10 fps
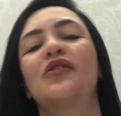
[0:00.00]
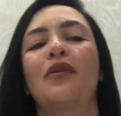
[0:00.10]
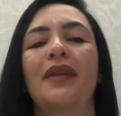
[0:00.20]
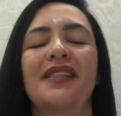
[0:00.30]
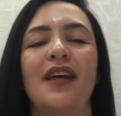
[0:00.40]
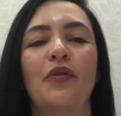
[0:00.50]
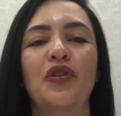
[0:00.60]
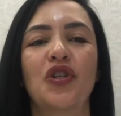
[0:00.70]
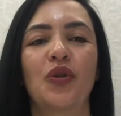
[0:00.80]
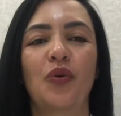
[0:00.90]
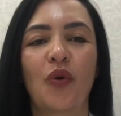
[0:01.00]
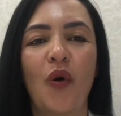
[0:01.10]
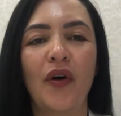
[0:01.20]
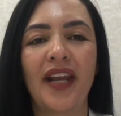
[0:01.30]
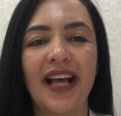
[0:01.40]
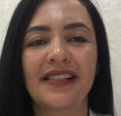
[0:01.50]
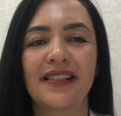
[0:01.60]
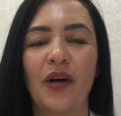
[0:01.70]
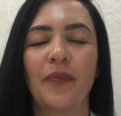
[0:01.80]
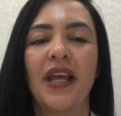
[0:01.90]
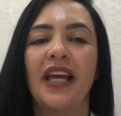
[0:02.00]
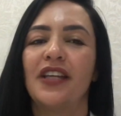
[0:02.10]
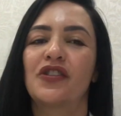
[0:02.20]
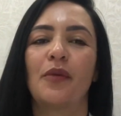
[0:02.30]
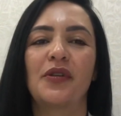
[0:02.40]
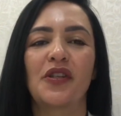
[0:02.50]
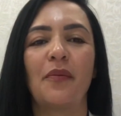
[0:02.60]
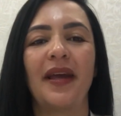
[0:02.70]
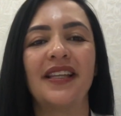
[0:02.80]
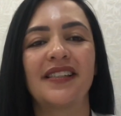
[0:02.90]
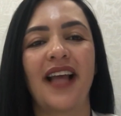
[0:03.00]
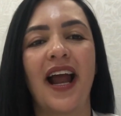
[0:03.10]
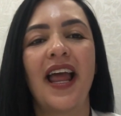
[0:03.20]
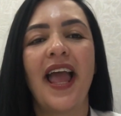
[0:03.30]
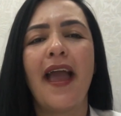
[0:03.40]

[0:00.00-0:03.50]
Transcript: sobre a saúde do coração e sobre o seu bem-estar.